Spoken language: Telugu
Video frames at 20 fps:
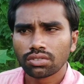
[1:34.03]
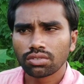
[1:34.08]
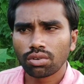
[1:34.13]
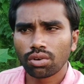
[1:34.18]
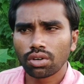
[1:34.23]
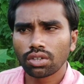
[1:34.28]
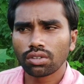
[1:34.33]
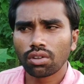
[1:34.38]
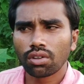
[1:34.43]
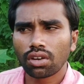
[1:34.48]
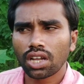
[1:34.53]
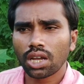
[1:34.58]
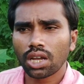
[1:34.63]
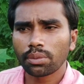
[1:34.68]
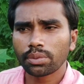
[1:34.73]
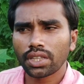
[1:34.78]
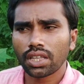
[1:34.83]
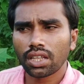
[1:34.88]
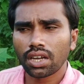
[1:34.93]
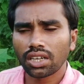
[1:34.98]
సో అందులో
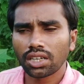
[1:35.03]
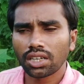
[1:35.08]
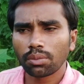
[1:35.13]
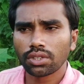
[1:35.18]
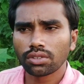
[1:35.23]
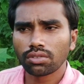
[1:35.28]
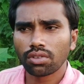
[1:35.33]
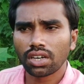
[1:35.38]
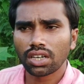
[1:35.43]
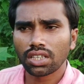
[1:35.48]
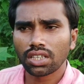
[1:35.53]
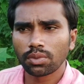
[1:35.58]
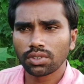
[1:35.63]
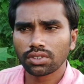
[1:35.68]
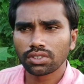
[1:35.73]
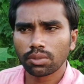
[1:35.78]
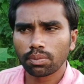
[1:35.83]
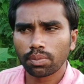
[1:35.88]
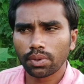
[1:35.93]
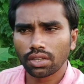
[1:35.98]
కాకపోతే ఎలాంటి మందులు అనేది
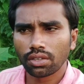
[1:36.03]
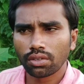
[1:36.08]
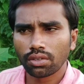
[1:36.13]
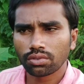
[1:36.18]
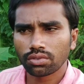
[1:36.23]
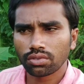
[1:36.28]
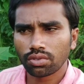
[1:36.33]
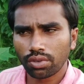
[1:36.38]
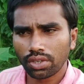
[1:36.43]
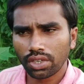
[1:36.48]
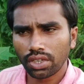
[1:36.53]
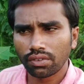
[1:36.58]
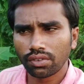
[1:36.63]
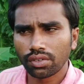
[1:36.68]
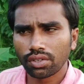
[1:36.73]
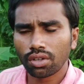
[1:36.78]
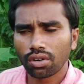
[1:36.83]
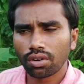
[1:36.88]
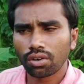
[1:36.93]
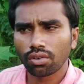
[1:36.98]
మేము చెప్పలేదు సో ఈ
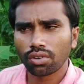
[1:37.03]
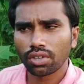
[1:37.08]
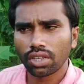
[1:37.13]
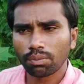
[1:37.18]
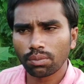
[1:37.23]
వీడియోలో